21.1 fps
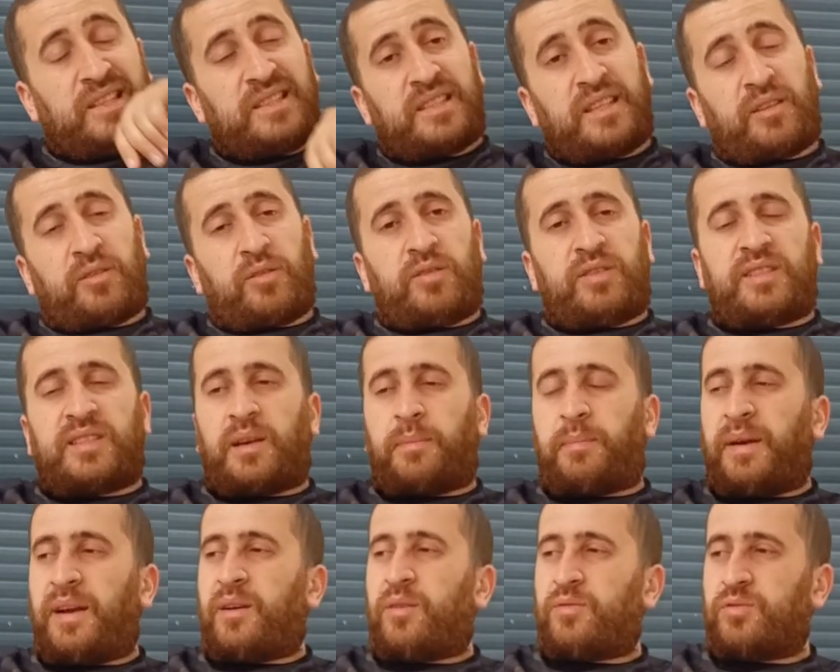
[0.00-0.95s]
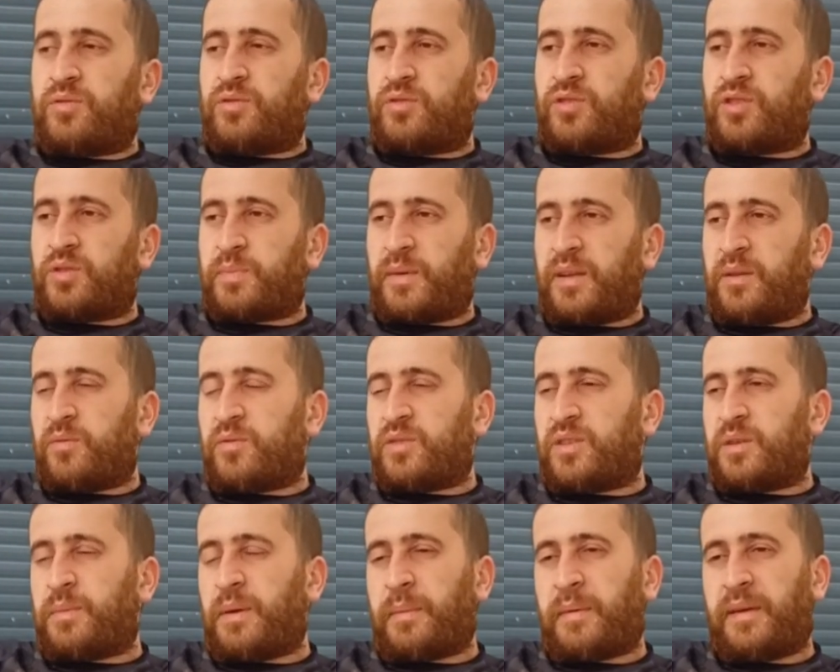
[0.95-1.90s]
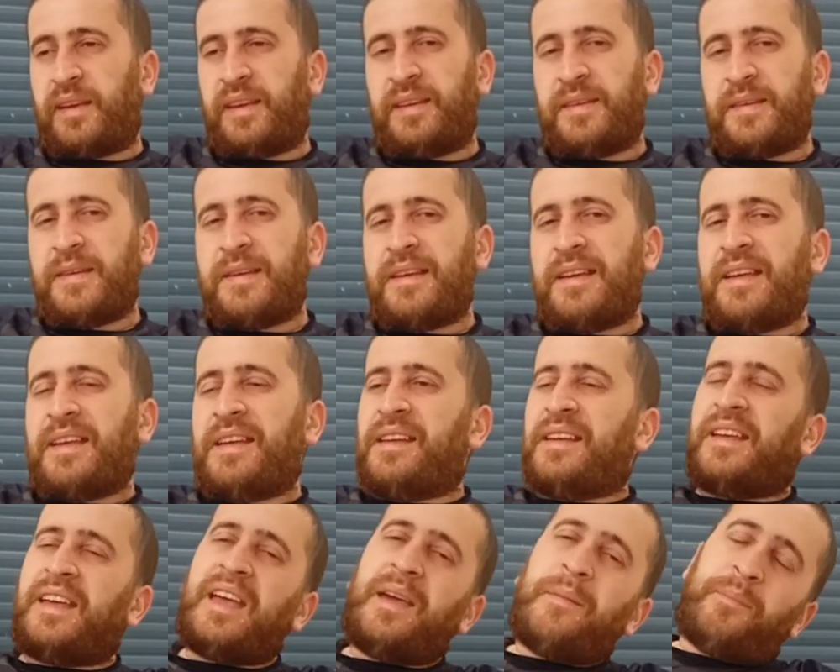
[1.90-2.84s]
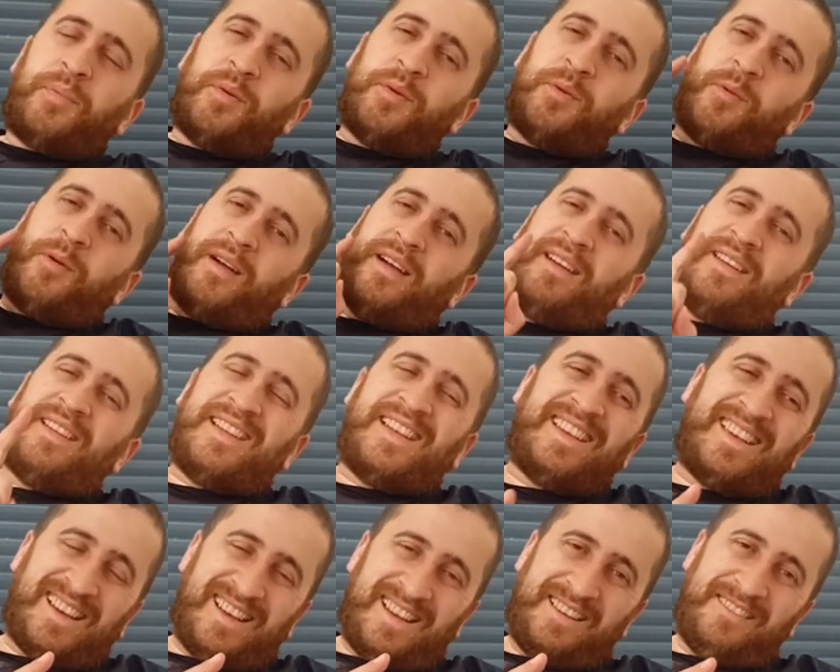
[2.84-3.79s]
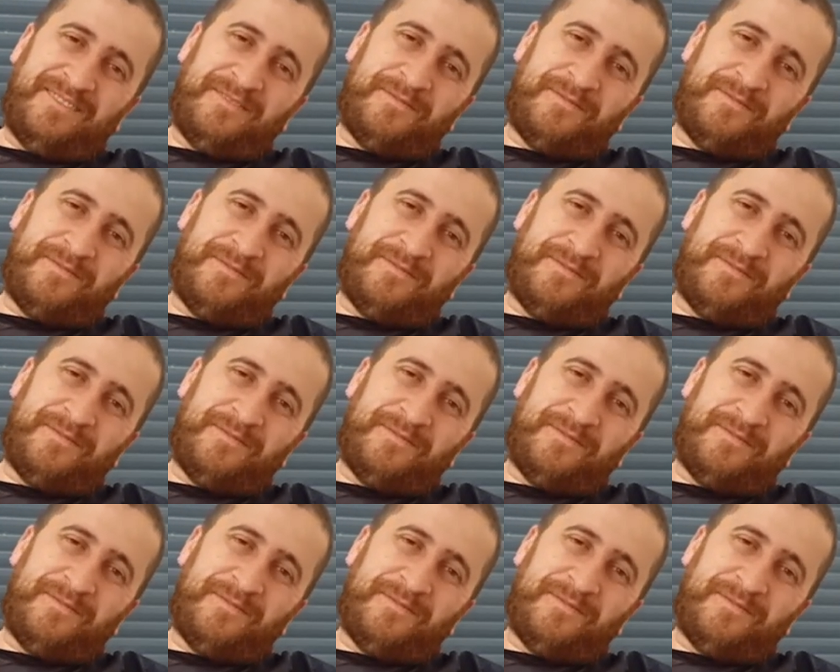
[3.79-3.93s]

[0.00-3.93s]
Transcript: c'est un truc qui sert pas à grand chose que je prenne, donc j'ai pas pris. Et plus loin, les gars,